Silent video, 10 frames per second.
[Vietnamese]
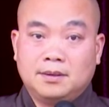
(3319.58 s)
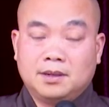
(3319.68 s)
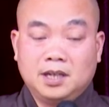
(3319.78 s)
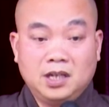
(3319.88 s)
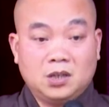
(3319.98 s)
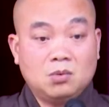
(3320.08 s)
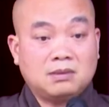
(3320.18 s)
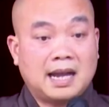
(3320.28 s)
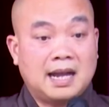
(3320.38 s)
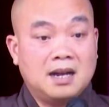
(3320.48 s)
Khi chúng
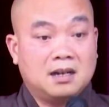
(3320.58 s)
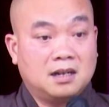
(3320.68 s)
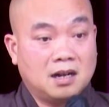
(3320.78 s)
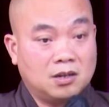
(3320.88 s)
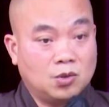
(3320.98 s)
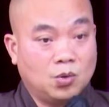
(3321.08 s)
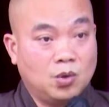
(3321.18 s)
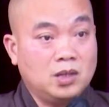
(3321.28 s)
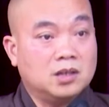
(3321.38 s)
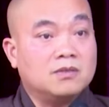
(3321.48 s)
ta gần
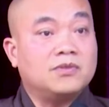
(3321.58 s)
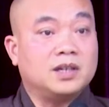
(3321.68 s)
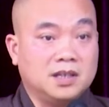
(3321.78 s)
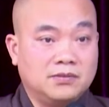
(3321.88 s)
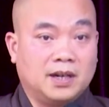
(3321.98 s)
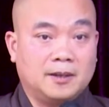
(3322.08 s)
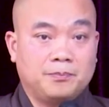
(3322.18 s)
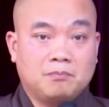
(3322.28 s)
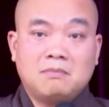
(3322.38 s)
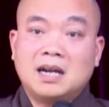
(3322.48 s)
gũi những vị như vậy,
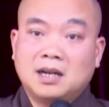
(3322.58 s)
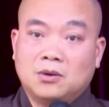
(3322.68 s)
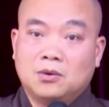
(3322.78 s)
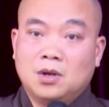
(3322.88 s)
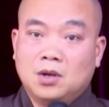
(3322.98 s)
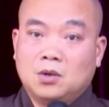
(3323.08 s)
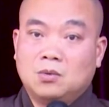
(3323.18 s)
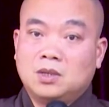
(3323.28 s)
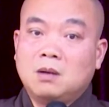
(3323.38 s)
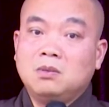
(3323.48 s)
ban đầu
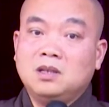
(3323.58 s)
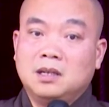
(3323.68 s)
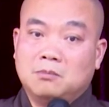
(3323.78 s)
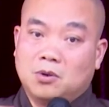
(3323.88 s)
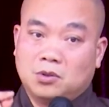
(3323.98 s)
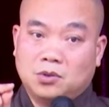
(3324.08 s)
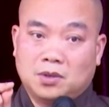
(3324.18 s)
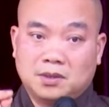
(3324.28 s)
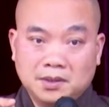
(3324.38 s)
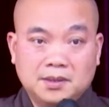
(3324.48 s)
cũng giống như là một
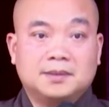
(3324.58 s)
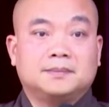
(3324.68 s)
giọt nước.